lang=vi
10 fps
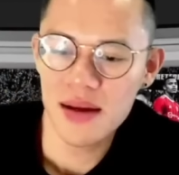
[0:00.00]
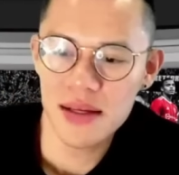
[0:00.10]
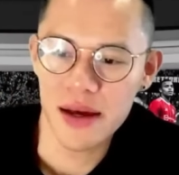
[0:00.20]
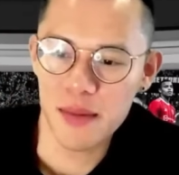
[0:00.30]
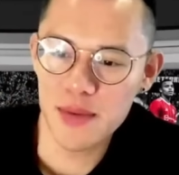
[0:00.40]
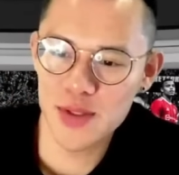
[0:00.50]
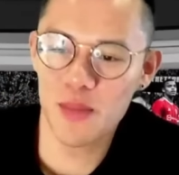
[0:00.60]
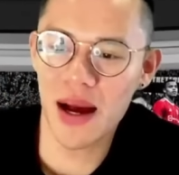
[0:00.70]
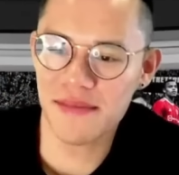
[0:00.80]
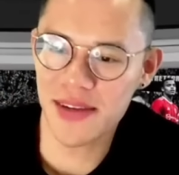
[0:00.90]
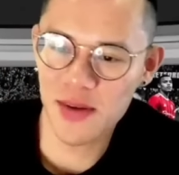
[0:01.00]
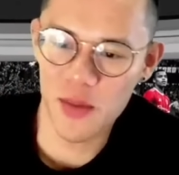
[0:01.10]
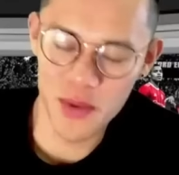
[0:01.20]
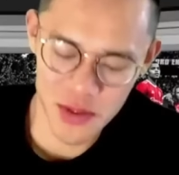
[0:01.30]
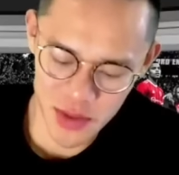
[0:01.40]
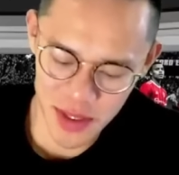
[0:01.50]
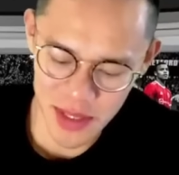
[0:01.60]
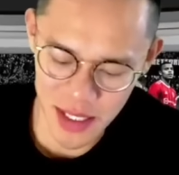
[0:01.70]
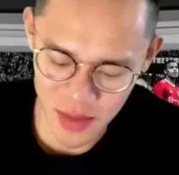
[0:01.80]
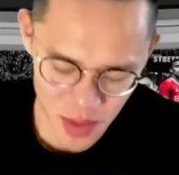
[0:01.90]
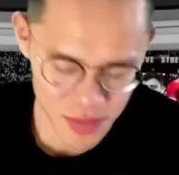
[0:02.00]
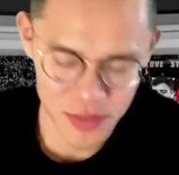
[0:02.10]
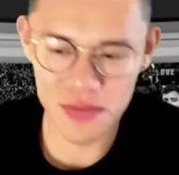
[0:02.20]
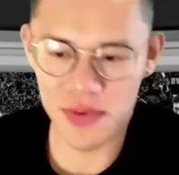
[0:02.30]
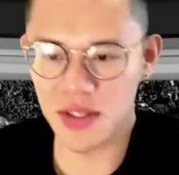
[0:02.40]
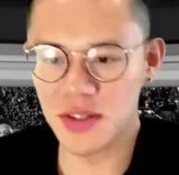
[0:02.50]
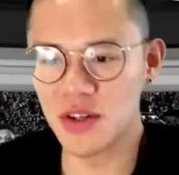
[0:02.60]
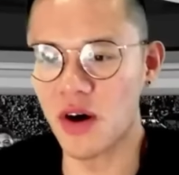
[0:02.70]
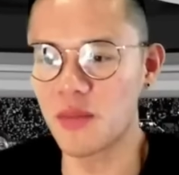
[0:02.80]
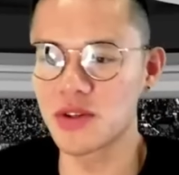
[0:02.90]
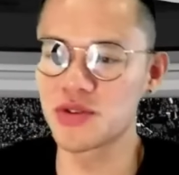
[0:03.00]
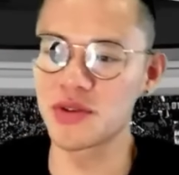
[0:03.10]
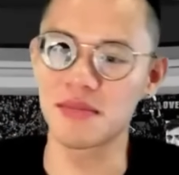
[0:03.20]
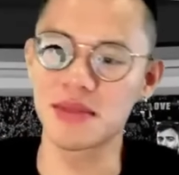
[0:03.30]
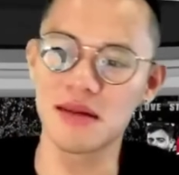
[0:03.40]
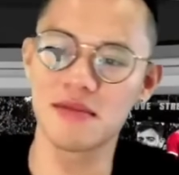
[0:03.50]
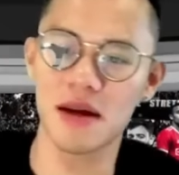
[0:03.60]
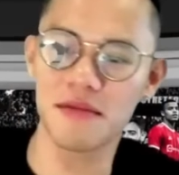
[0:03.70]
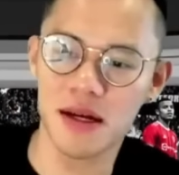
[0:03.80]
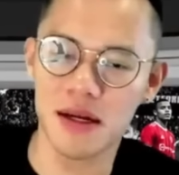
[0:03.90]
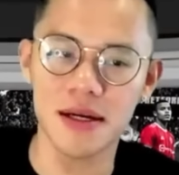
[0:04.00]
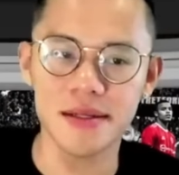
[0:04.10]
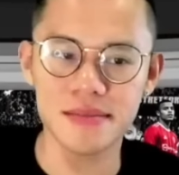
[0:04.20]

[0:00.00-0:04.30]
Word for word: Yeah, một số bạn vẫn có một chút niềm tin, đúng không? Vẫn có một chút niềm tin vào cái việc này.